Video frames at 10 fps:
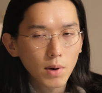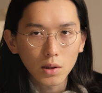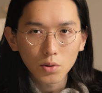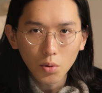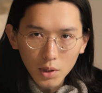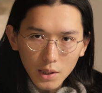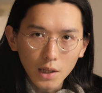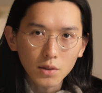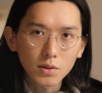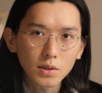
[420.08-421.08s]
まあとに
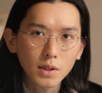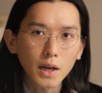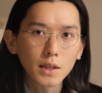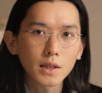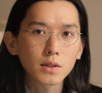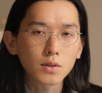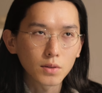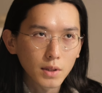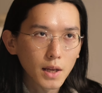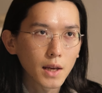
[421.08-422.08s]
かく使いやす
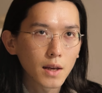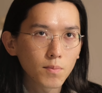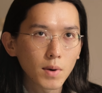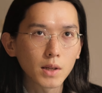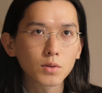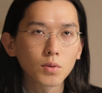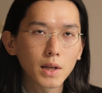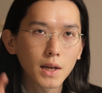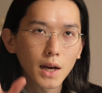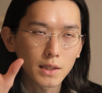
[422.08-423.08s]
くてまあそ
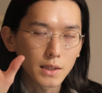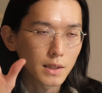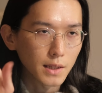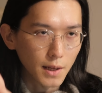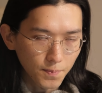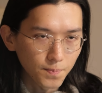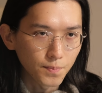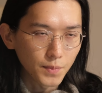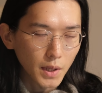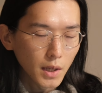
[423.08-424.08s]
れが1
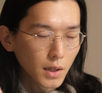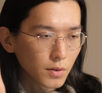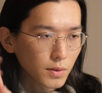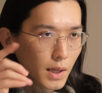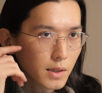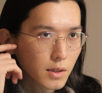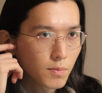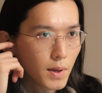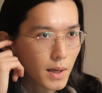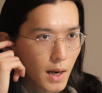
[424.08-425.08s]
点2つ
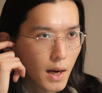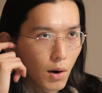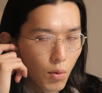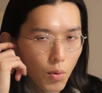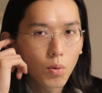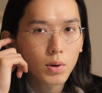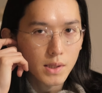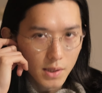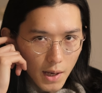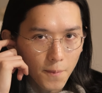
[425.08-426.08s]
目が大き
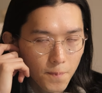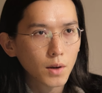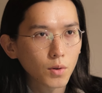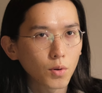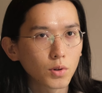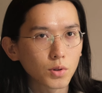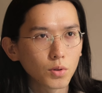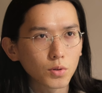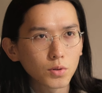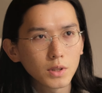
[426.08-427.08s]
さ結構そ
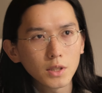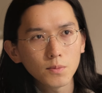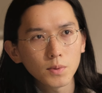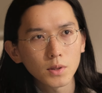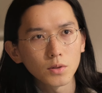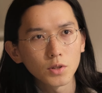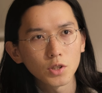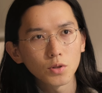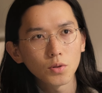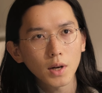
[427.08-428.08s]
のクニルプスの
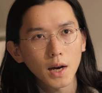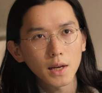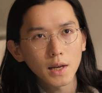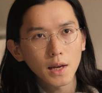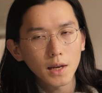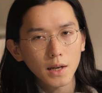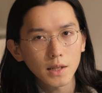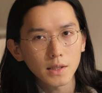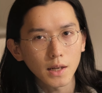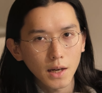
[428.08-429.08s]
自動開閉
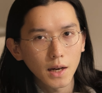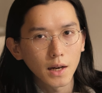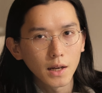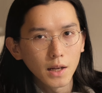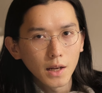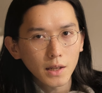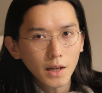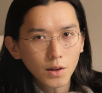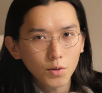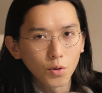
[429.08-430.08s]
傘が
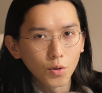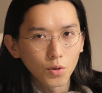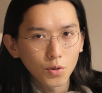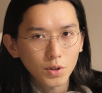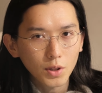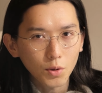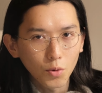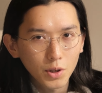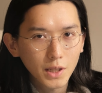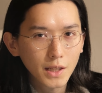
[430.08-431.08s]
結構
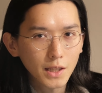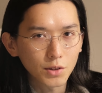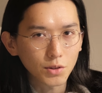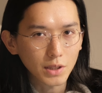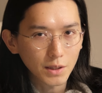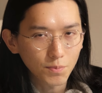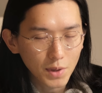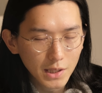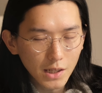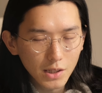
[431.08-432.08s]
折りたたんだ時
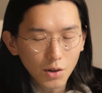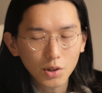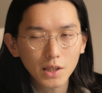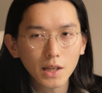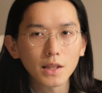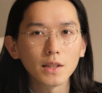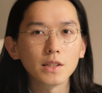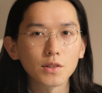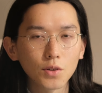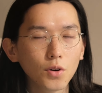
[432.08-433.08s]
めちゃくちゃ大きかったん
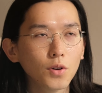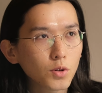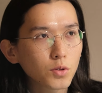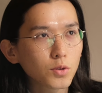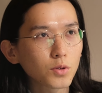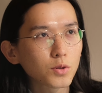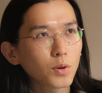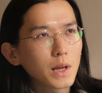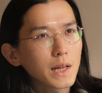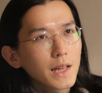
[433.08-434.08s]
ですよちょっと
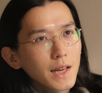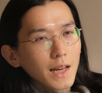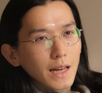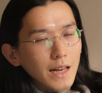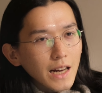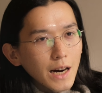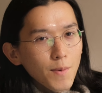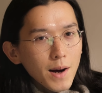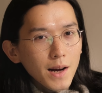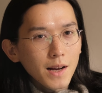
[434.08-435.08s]
それで
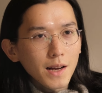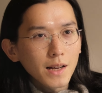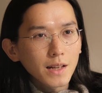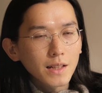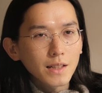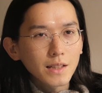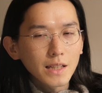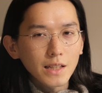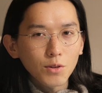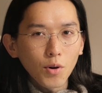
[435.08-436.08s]
カバン
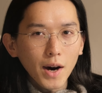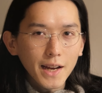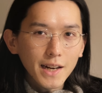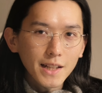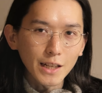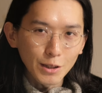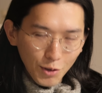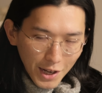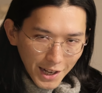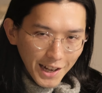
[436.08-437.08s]
にこう入らないと
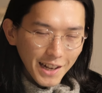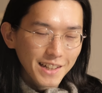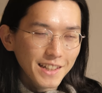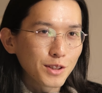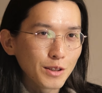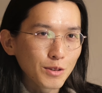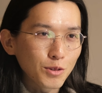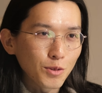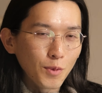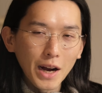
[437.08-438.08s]
かっていう
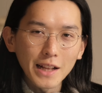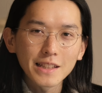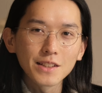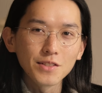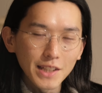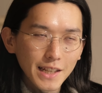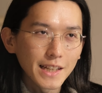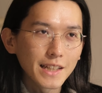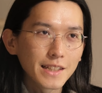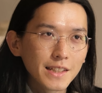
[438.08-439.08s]
こともあったの
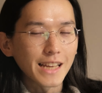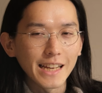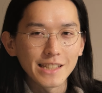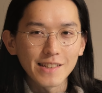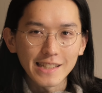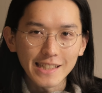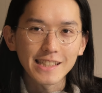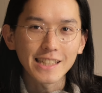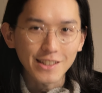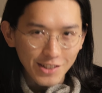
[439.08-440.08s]
でサイズは
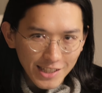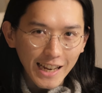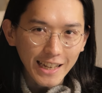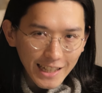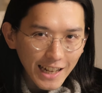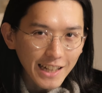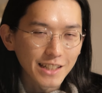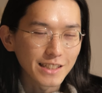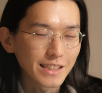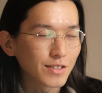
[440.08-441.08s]
ちっちゃくしたいな
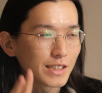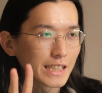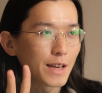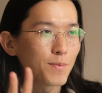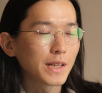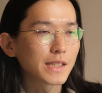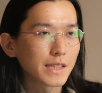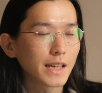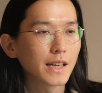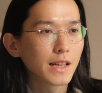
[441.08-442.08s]
2, 2点目です
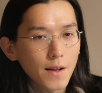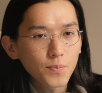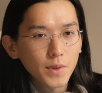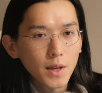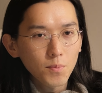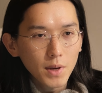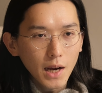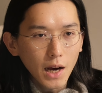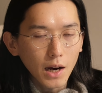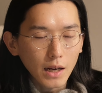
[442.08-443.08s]
ね3点目
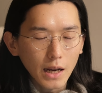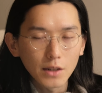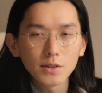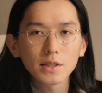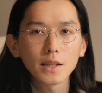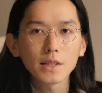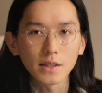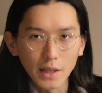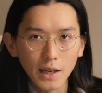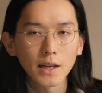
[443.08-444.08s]
が軽さで
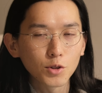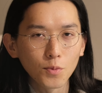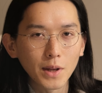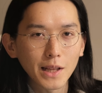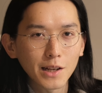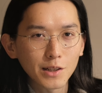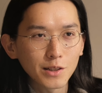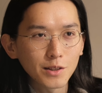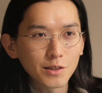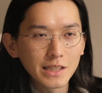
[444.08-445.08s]
すねちょっとまた
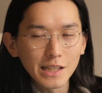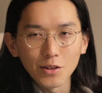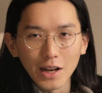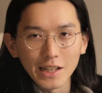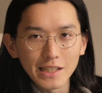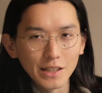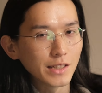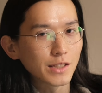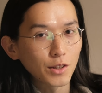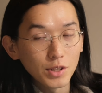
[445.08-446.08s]
以前の話になるん
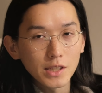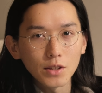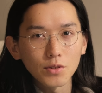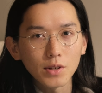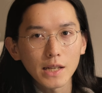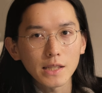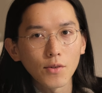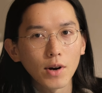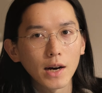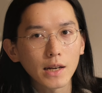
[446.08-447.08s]
ですけど以前の
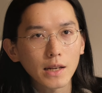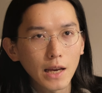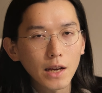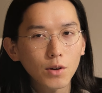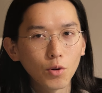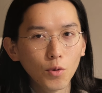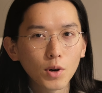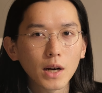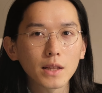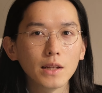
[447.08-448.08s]
傘は結構
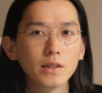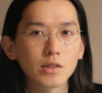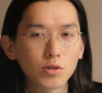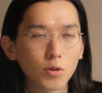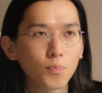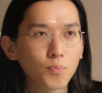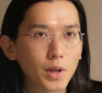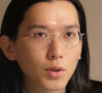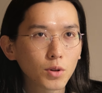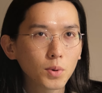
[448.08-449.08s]
重かったんですよ
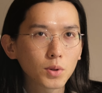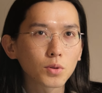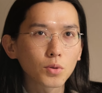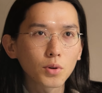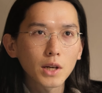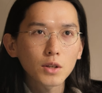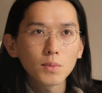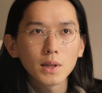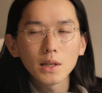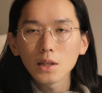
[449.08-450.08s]
ペットボトル
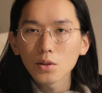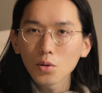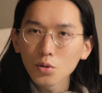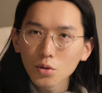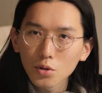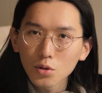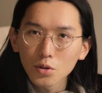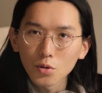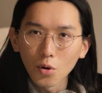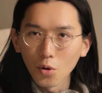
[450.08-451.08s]

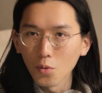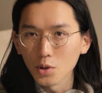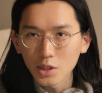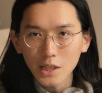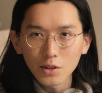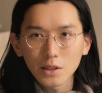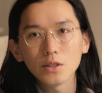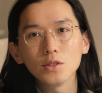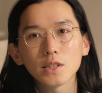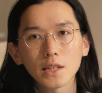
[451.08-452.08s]
500ml を持ち歩い
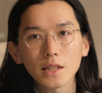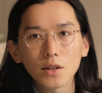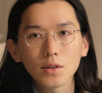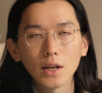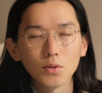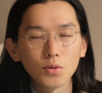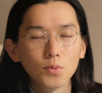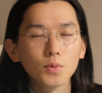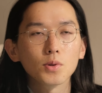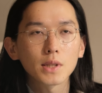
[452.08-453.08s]
てるんじゃないかぐらいの
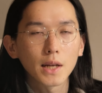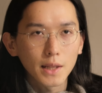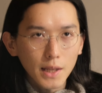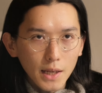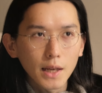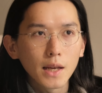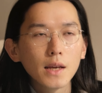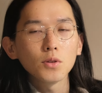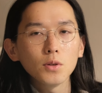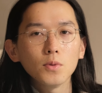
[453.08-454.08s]
重さで
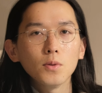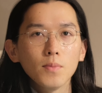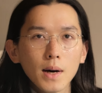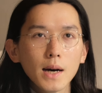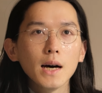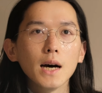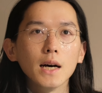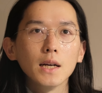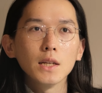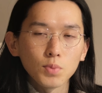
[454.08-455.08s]
それもま
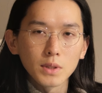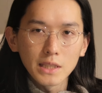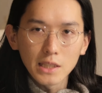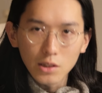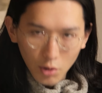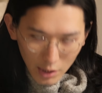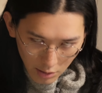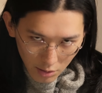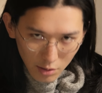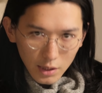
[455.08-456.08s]
あ
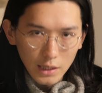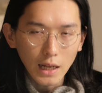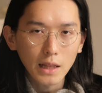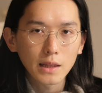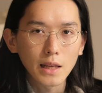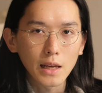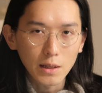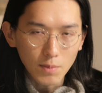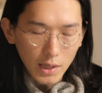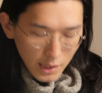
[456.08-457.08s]
プチストレスになって
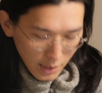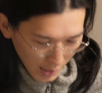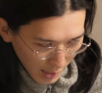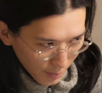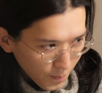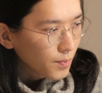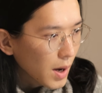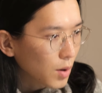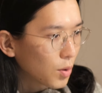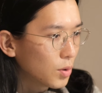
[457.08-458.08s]
いました
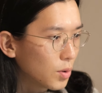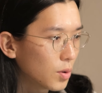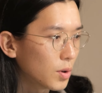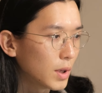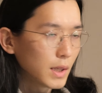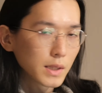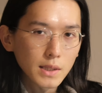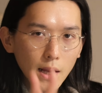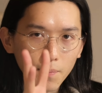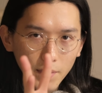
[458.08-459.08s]
まあこの
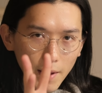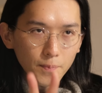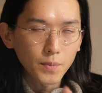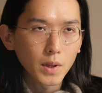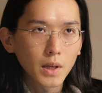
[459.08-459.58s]
3点